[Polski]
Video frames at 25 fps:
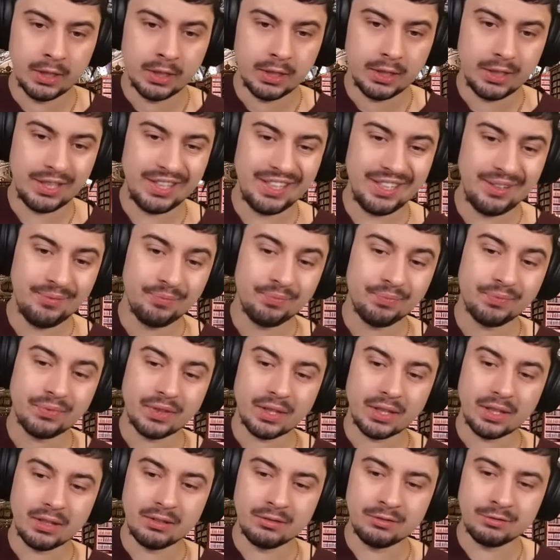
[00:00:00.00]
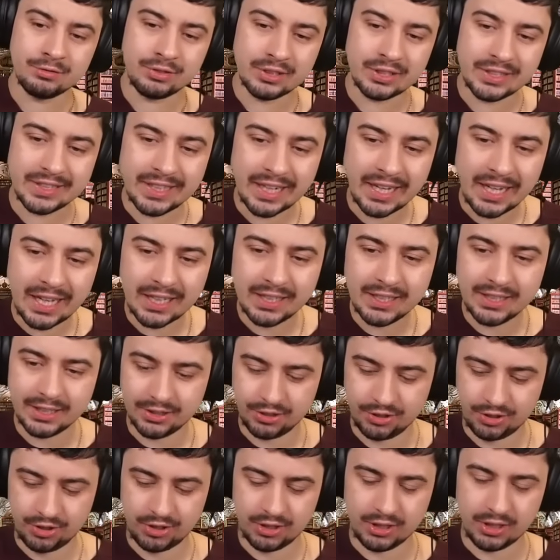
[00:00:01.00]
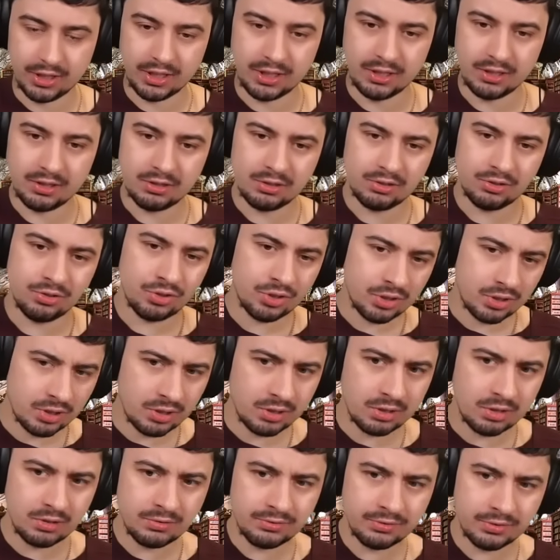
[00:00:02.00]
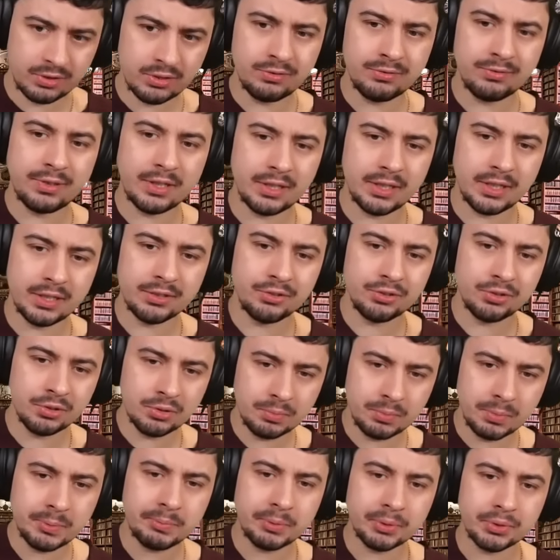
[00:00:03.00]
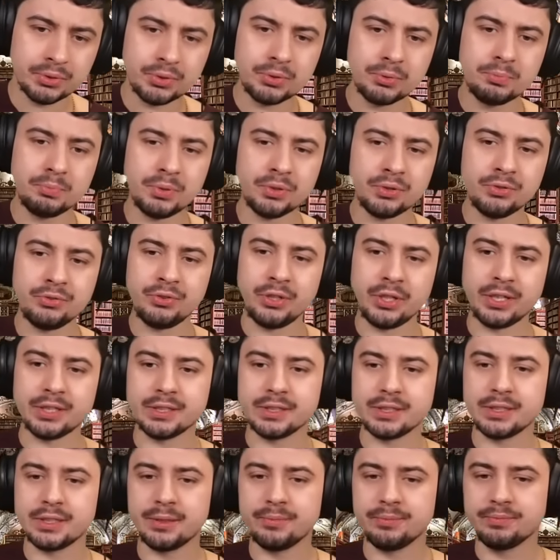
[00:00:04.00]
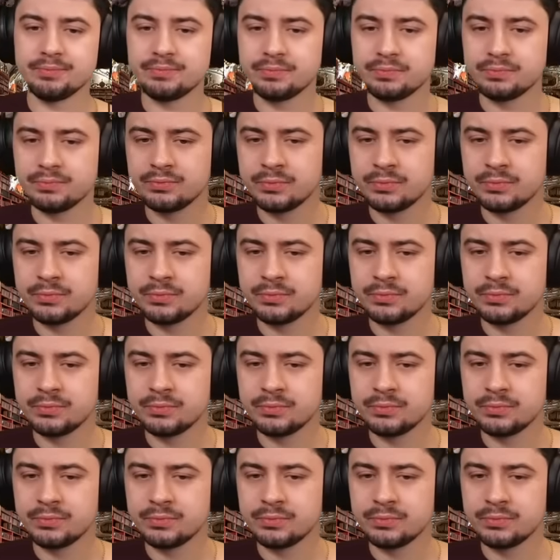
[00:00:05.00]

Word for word: I wydaje się, że w tym wariancie no po prostu pion więcej.